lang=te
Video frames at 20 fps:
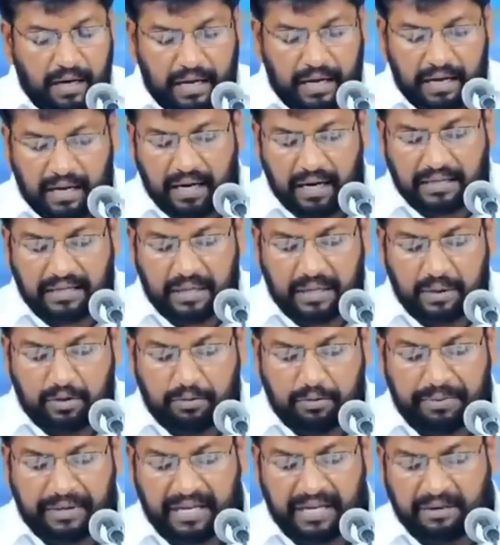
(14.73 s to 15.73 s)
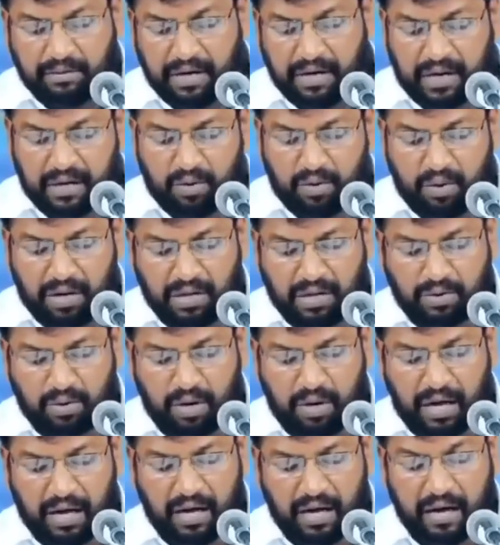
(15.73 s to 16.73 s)
హన్నా తనకు ప్రియముగా
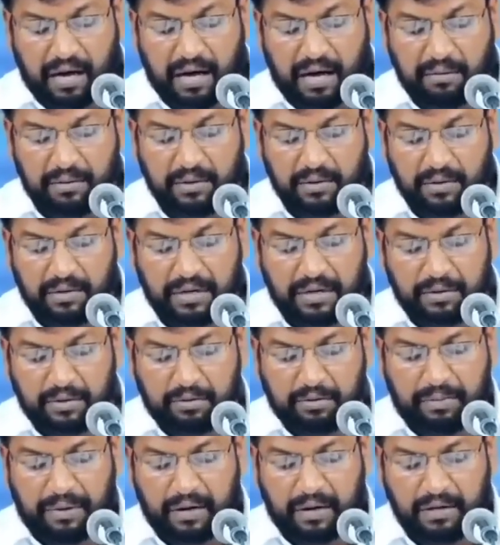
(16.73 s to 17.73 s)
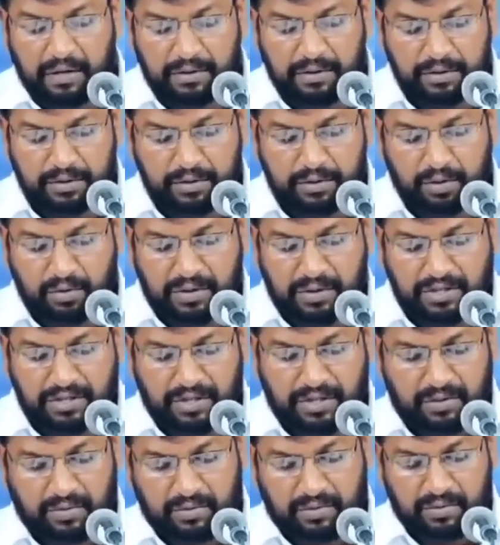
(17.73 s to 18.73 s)
నున్నందున ఆమెకు రెండు పాళ్ళు ఇచ్చుచూ
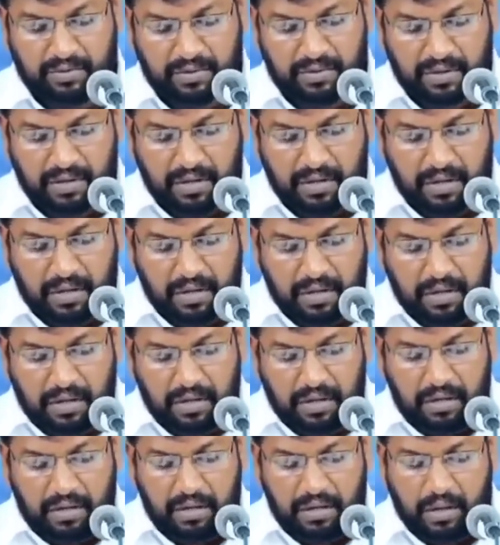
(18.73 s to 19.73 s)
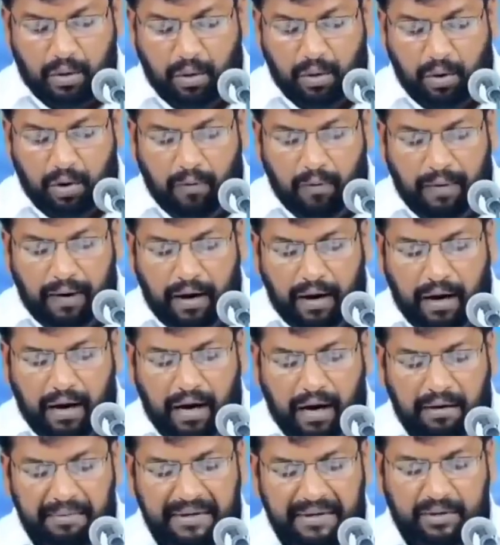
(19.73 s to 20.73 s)
వచ్చెను యహోవా
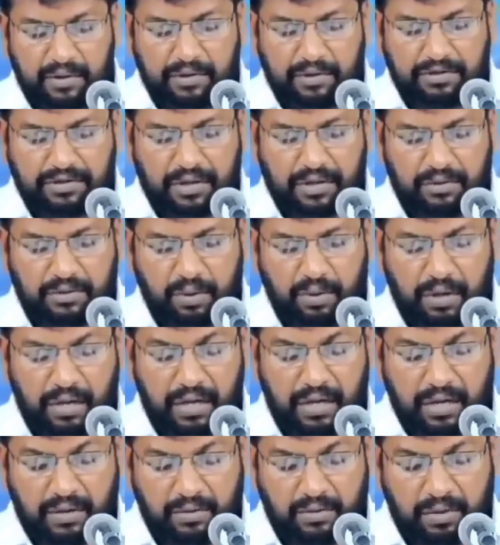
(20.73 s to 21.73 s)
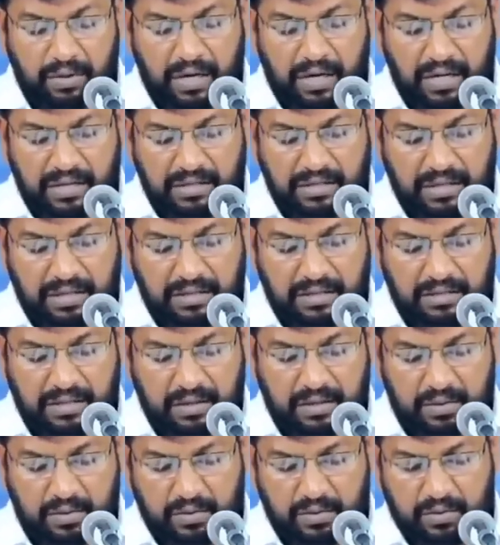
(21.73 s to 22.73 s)
ఆమెకు సంతు లేకుండా
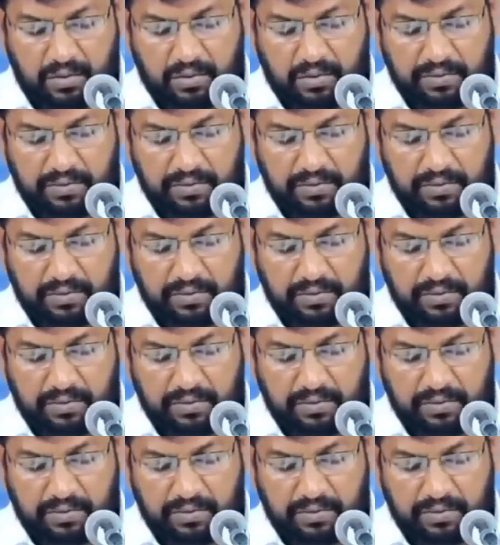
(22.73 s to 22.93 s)
చేసెను